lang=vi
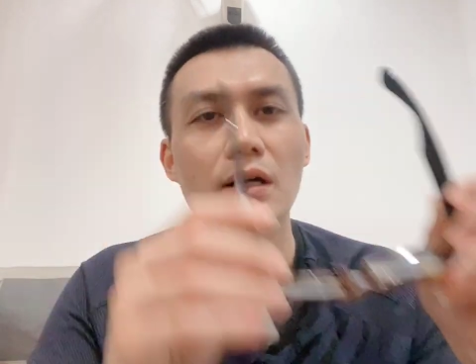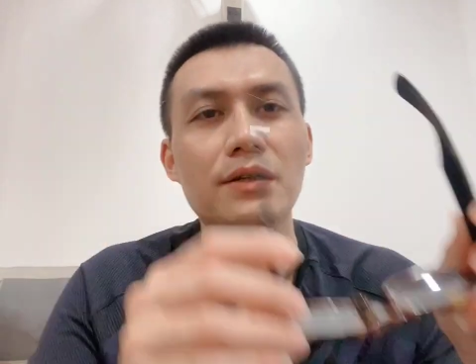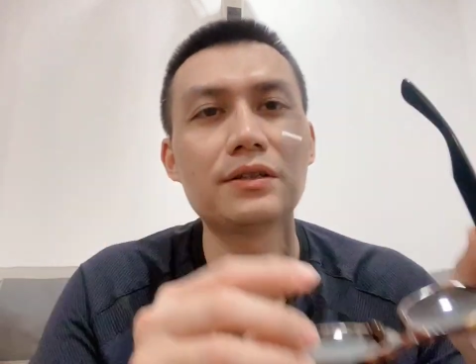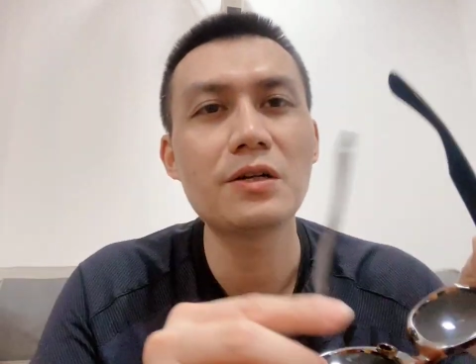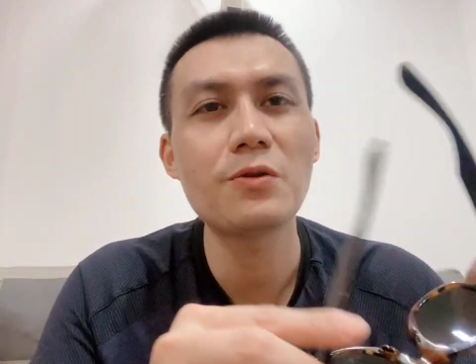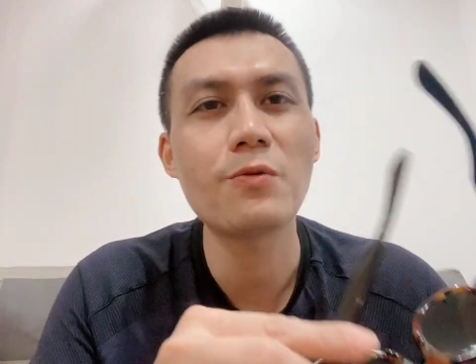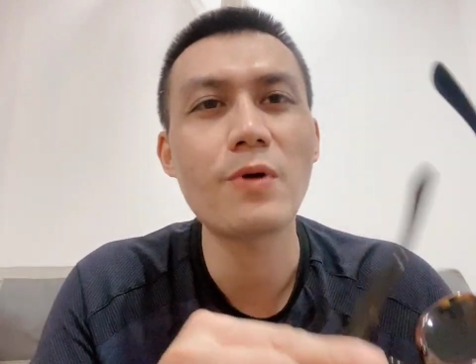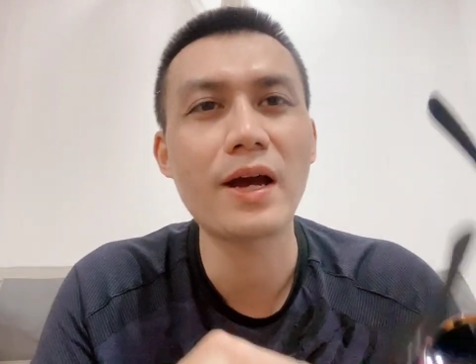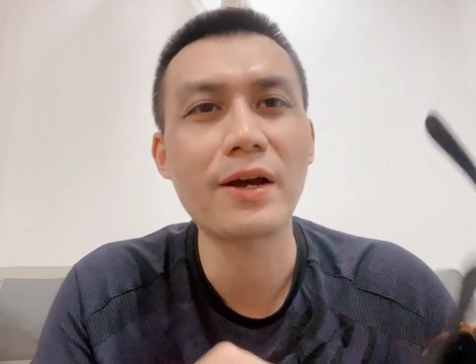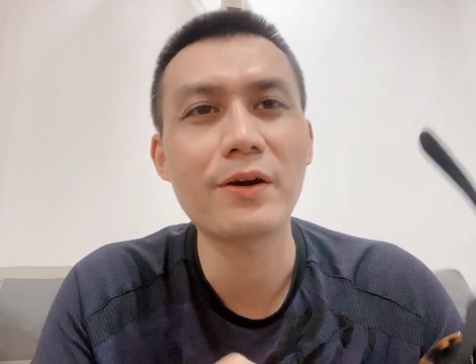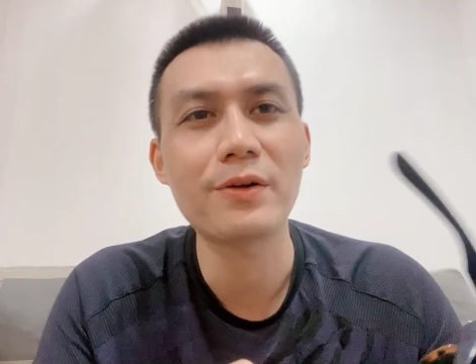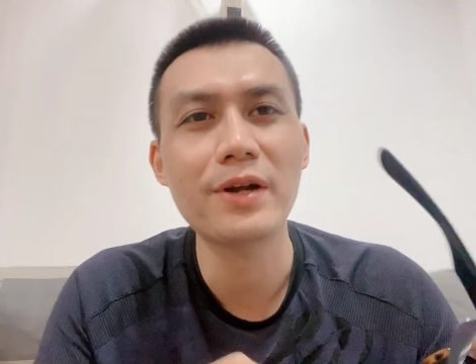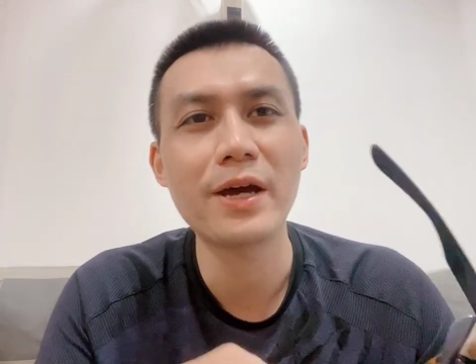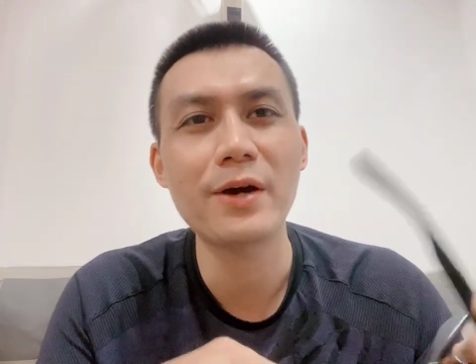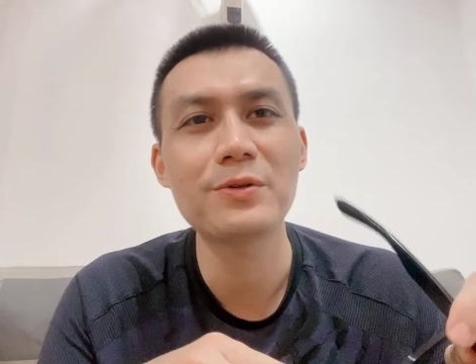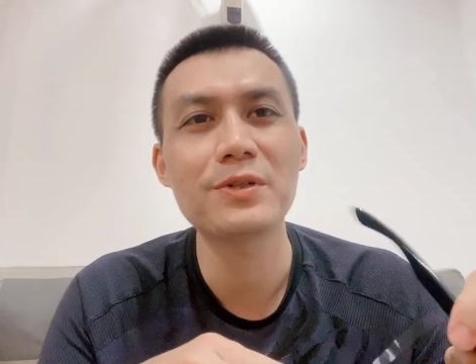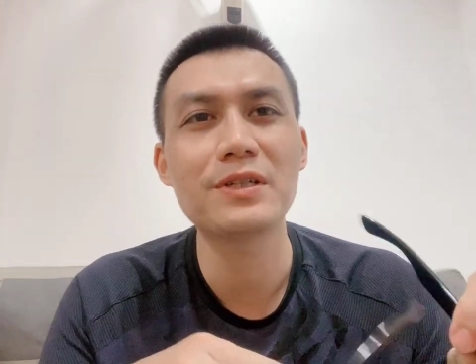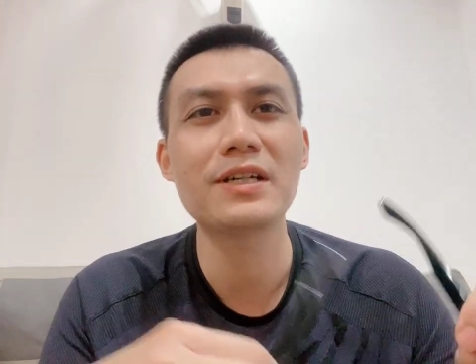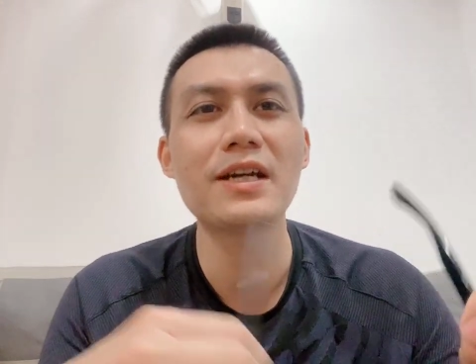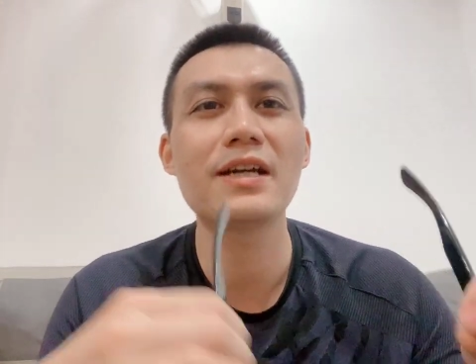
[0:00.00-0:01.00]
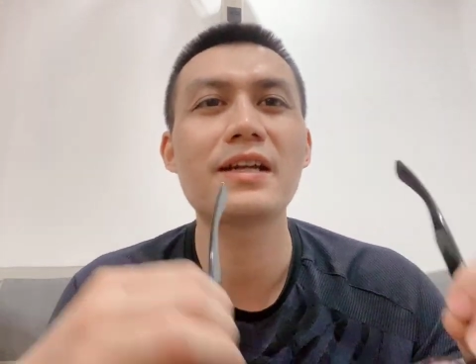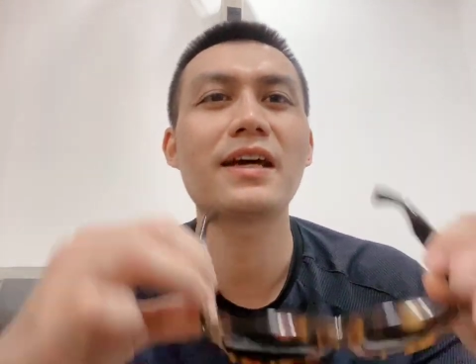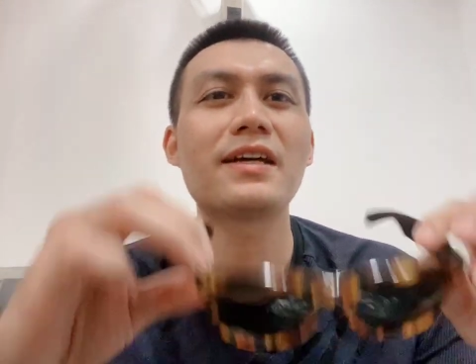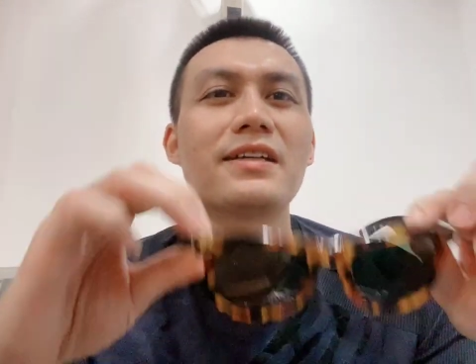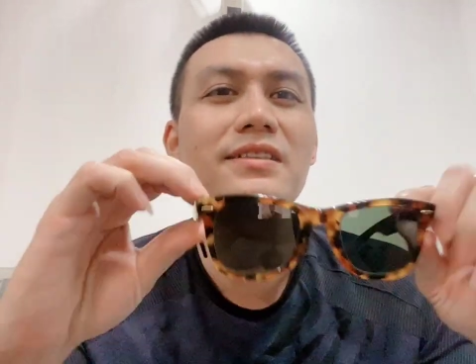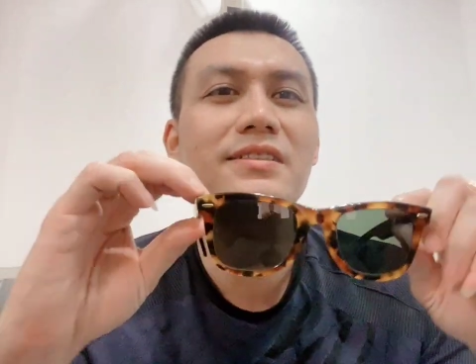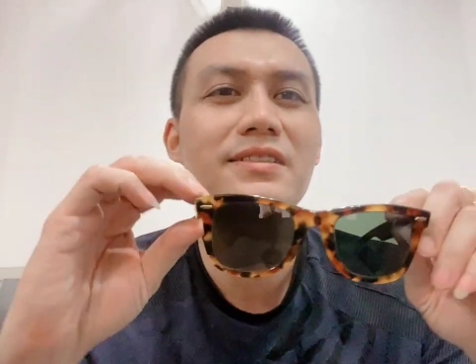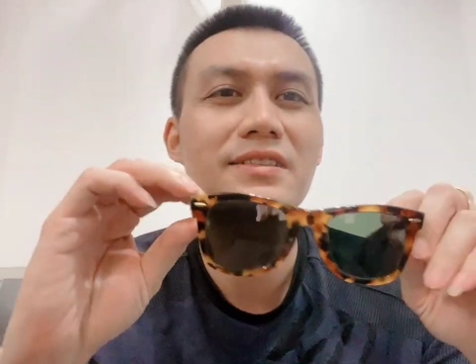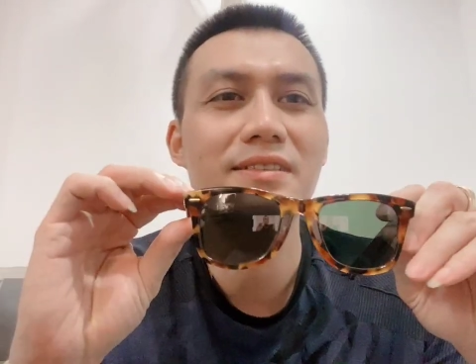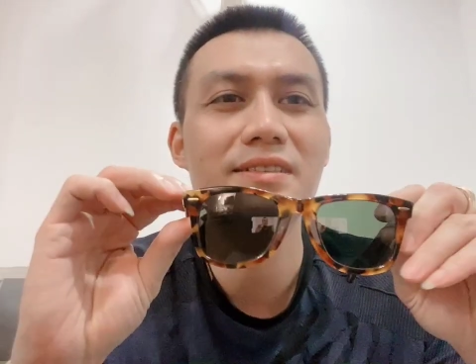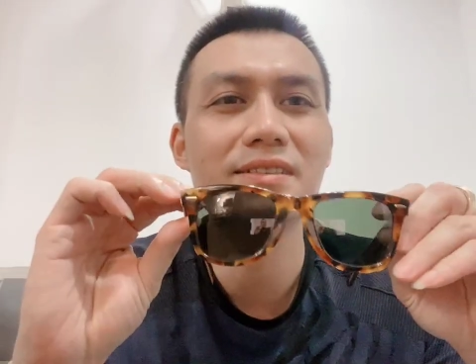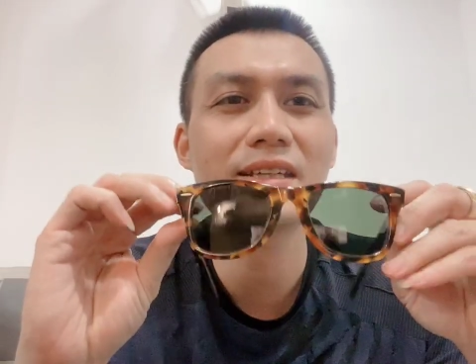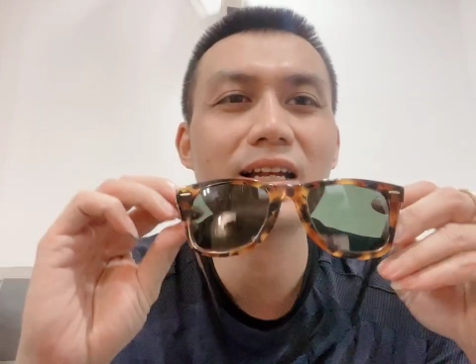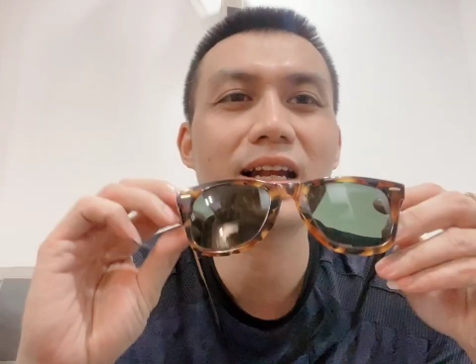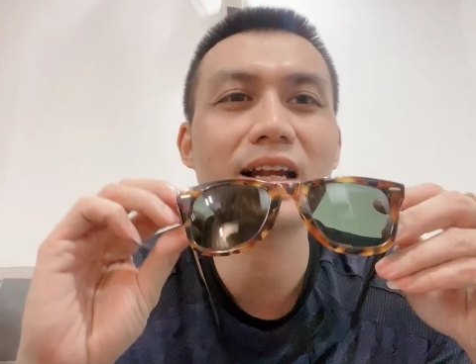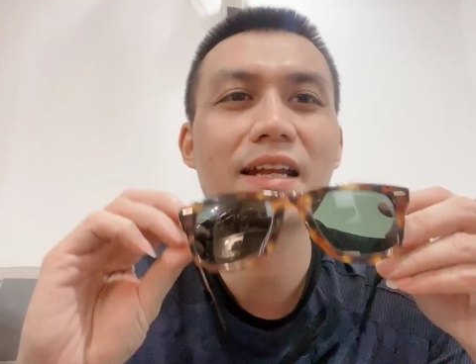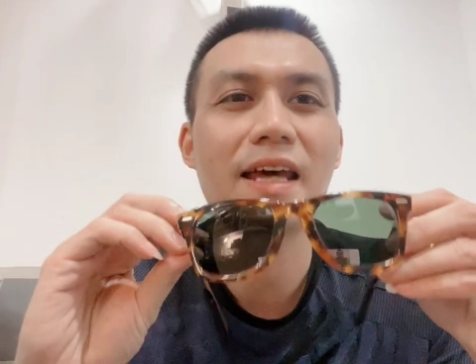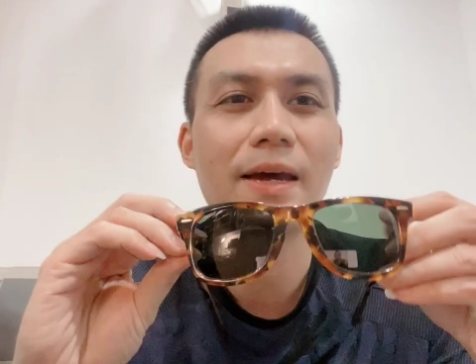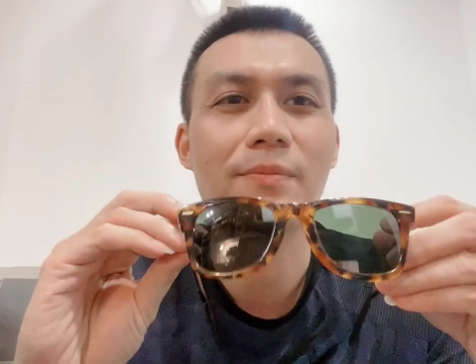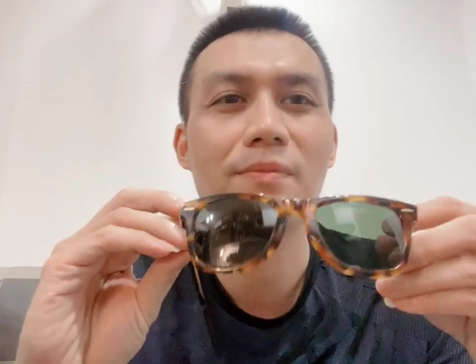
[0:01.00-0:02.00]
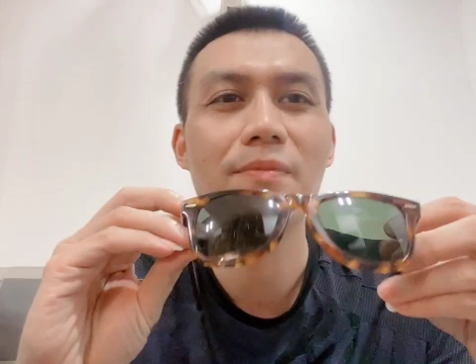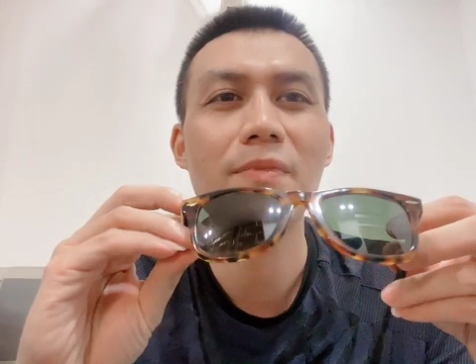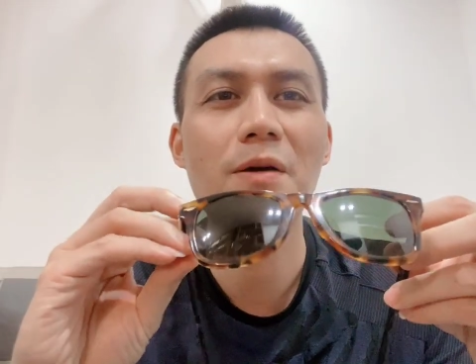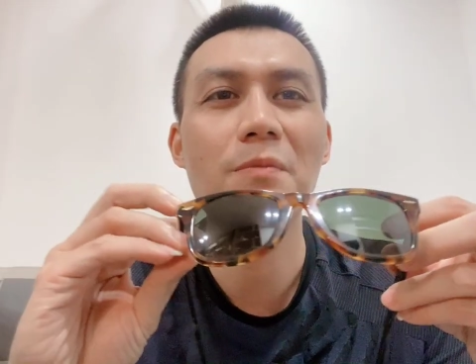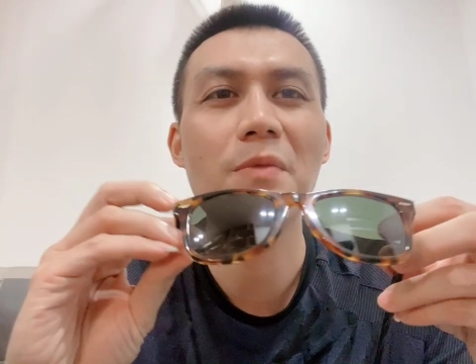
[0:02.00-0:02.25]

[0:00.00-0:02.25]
nước ngoài họ đeo những cây này rất là đẹp,